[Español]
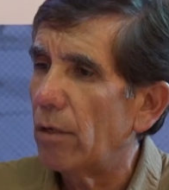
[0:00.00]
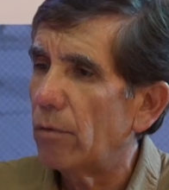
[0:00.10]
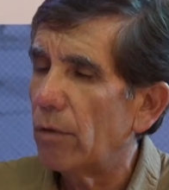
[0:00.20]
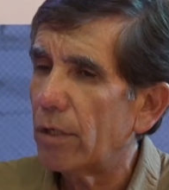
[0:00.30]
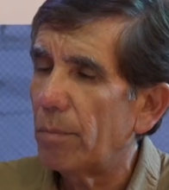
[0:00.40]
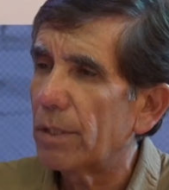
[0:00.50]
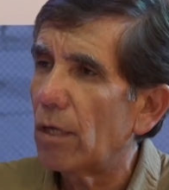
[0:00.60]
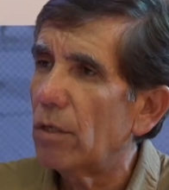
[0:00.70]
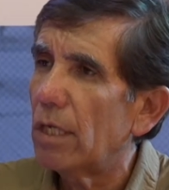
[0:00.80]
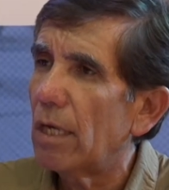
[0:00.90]
no han
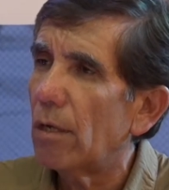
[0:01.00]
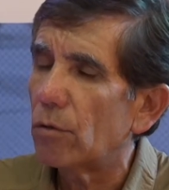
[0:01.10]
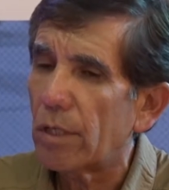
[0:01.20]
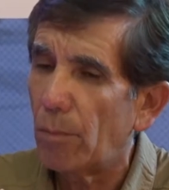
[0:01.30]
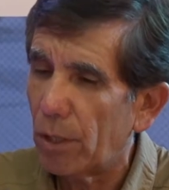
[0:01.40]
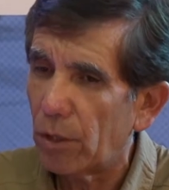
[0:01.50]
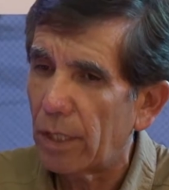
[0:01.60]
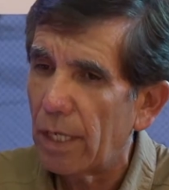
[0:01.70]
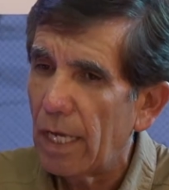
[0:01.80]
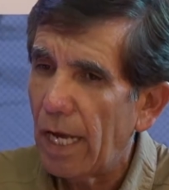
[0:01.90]
respetado, diría, o sea,
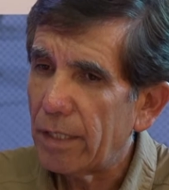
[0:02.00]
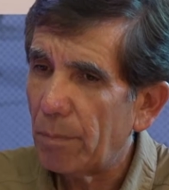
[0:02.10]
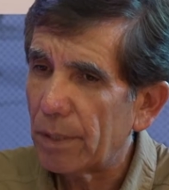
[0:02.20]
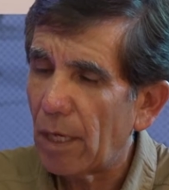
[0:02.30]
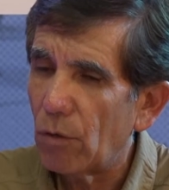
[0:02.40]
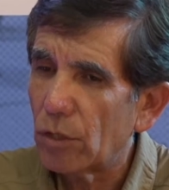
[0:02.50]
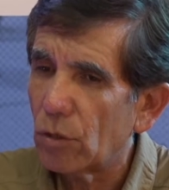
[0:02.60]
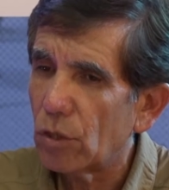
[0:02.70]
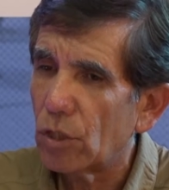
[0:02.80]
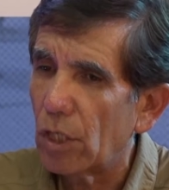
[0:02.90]
perdón, han respetado
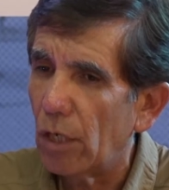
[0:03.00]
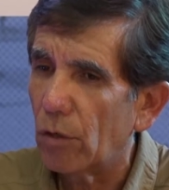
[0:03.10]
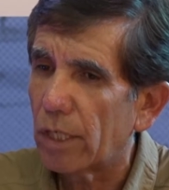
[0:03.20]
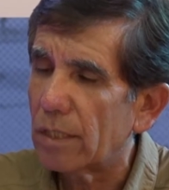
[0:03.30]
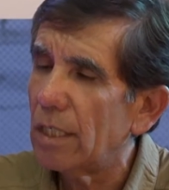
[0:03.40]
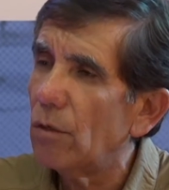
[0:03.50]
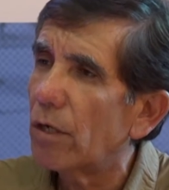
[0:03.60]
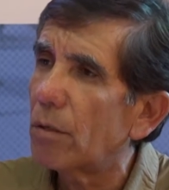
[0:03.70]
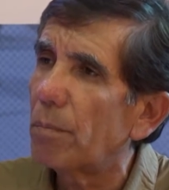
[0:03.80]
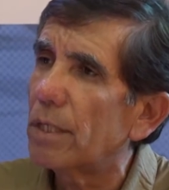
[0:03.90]
eso, lo que sí no
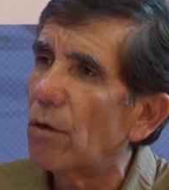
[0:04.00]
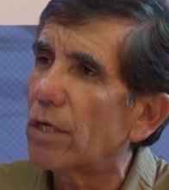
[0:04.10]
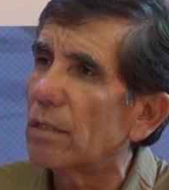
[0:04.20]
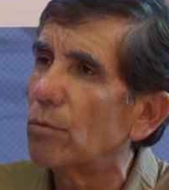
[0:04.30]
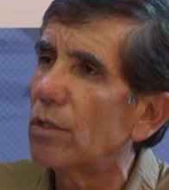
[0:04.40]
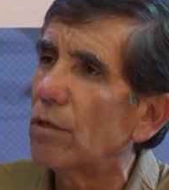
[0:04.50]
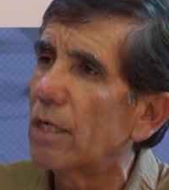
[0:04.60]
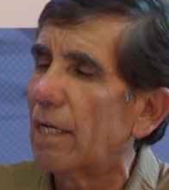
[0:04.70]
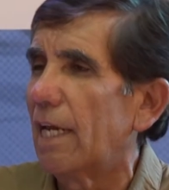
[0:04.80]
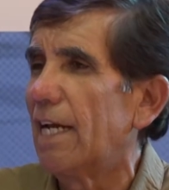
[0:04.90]
han respetado es que se
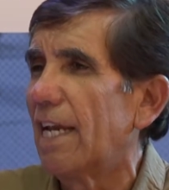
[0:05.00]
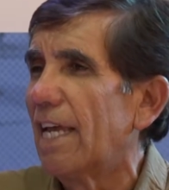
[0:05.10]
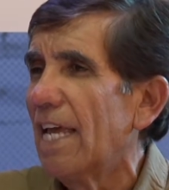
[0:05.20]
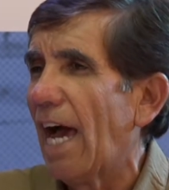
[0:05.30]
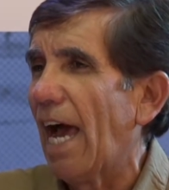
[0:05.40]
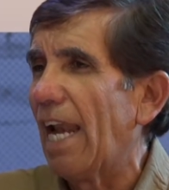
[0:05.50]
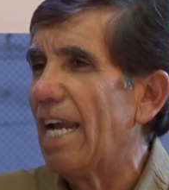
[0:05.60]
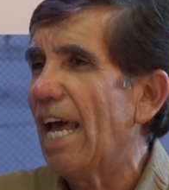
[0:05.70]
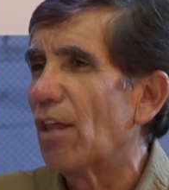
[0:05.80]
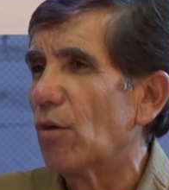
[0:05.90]
pusieron al
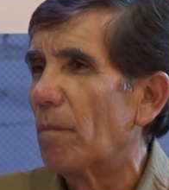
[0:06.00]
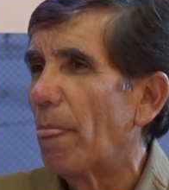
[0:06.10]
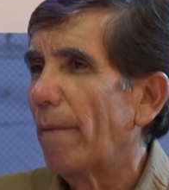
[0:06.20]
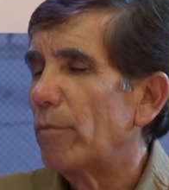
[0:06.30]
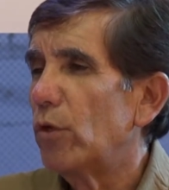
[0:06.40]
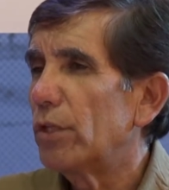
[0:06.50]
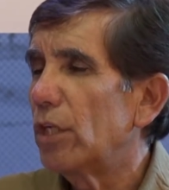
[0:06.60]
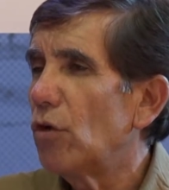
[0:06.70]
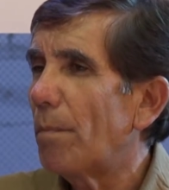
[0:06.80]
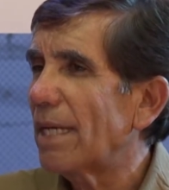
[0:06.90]
lado, donde
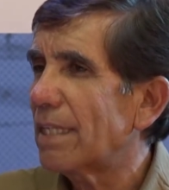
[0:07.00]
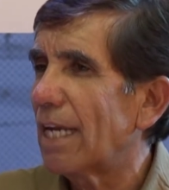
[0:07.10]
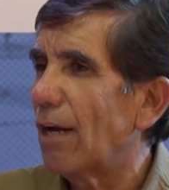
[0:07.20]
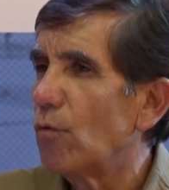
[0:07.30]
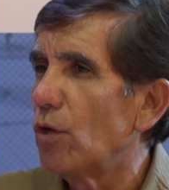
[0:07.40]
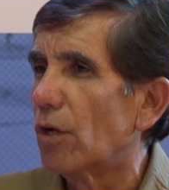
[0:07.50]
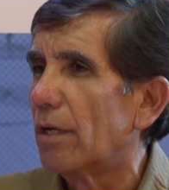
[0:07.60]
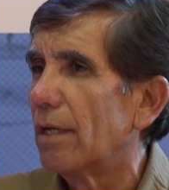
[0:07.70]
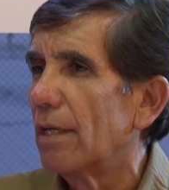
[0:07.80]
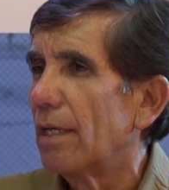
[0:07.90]
no pasa el aluvión,
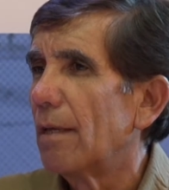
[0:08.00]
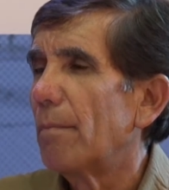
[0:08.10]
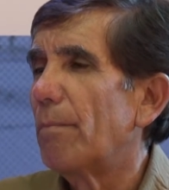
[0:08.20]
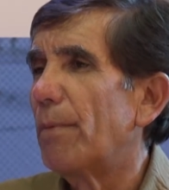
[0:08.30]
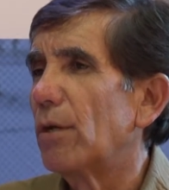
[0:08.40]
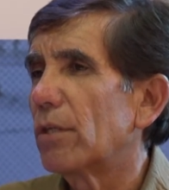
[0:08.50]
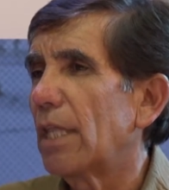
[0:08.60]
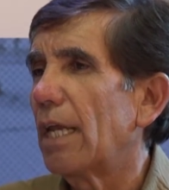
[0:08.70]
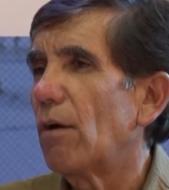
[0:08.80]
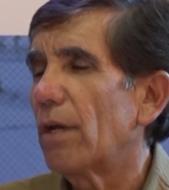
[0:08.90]
pero
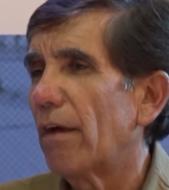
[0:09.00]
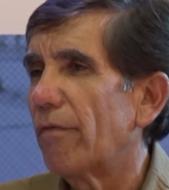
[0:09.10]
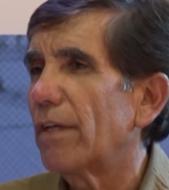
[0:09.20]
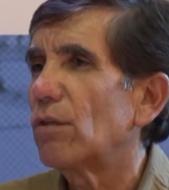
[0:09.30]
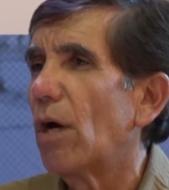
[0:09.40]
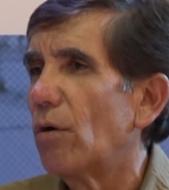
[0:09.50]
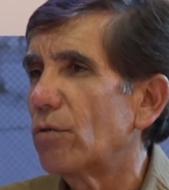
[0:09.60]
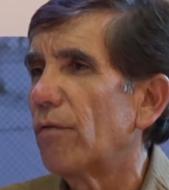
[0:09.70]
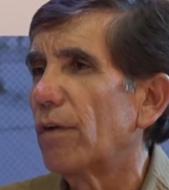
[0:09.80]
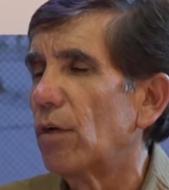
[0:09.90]
están ahora afectos a
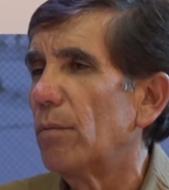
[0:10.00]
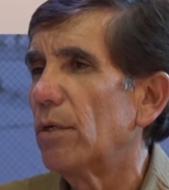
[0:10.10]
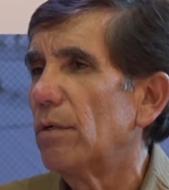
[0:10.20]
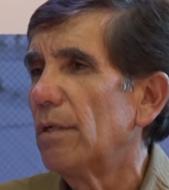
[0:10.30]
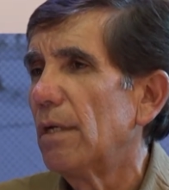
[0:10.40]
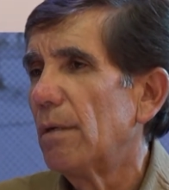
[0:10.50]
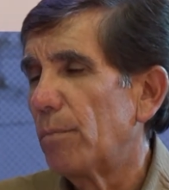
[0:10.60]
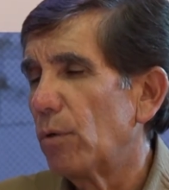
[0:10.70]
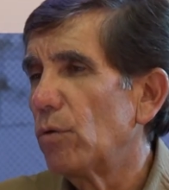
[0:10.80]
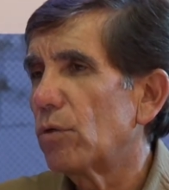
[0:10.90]
otros fenómenos,
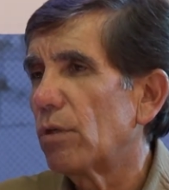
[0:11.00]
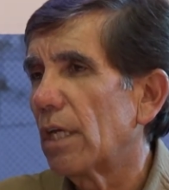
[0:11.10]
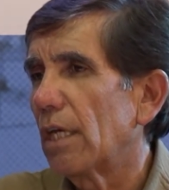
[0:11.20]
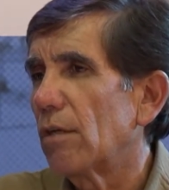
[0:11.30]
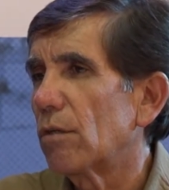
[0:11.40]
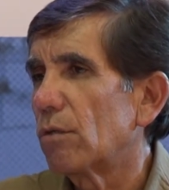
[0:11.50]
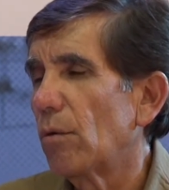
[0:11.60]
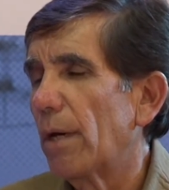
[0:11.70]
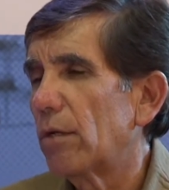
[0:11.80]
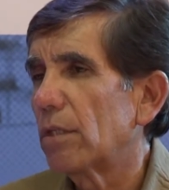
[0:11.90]
producto de que ellos
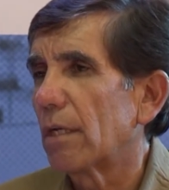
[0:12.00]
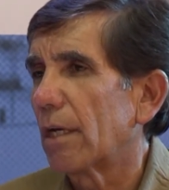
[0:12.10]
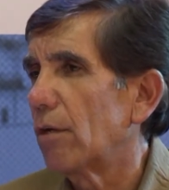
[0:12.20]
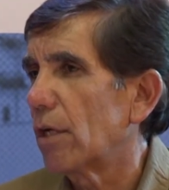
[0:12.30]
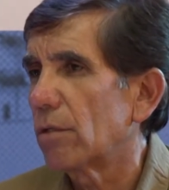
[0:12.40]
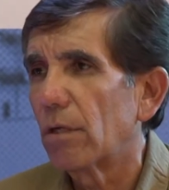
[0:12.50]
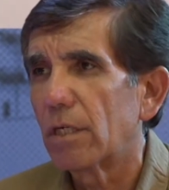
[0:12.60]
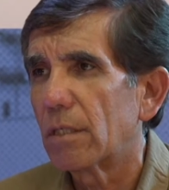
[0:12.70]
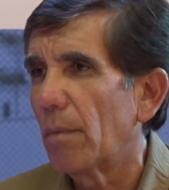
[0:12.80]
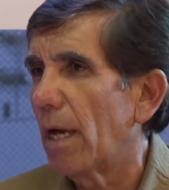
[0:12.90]
tomaron terrenos que son
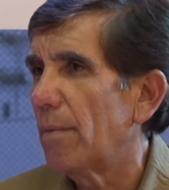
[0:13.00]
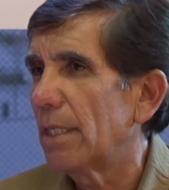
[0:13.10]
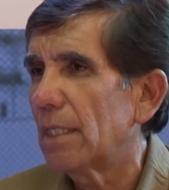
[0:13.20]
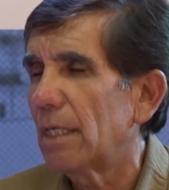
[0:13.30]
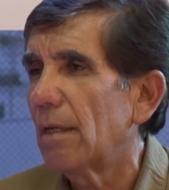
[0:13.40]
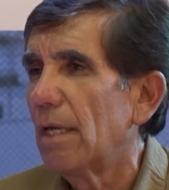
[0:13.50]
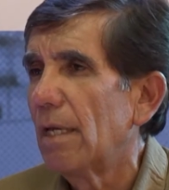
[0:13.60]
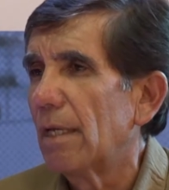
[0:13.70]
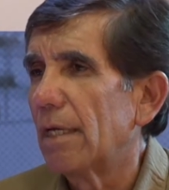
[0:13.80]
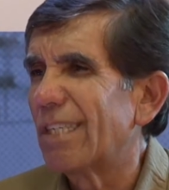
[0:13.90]
extremadamente
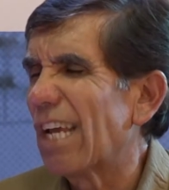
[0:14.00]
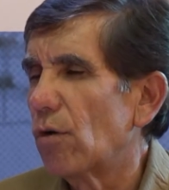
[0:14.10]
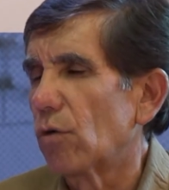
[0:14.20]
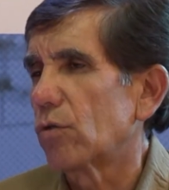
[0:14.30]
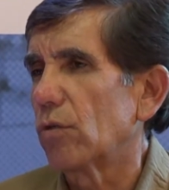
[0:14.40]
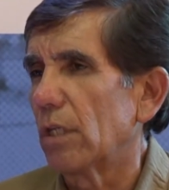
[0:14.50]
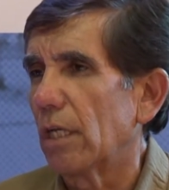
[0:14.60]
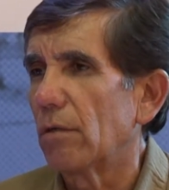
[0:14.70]
riesgosos, diría yo.